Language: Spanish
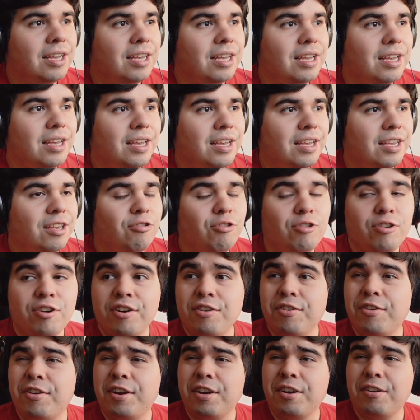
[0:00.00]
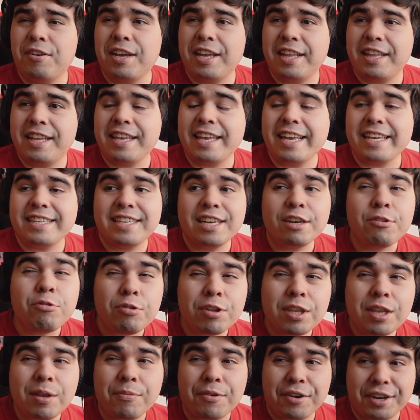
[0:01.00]
Eh, yo creo que este ya es el
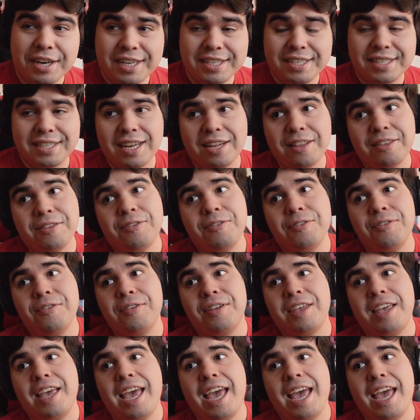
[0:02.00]
último gran salto